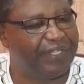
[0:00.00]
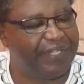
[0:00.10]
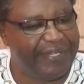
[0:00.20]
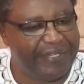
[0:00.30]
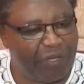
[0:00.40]

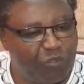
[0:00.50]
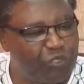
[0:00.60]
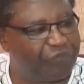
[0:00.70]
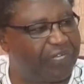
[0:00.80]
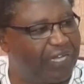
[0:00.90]

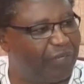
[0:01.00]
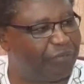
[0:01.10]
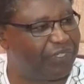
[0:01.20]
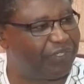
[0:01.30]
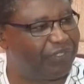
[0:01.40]
نكشف في
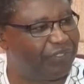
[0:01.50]
كلامنا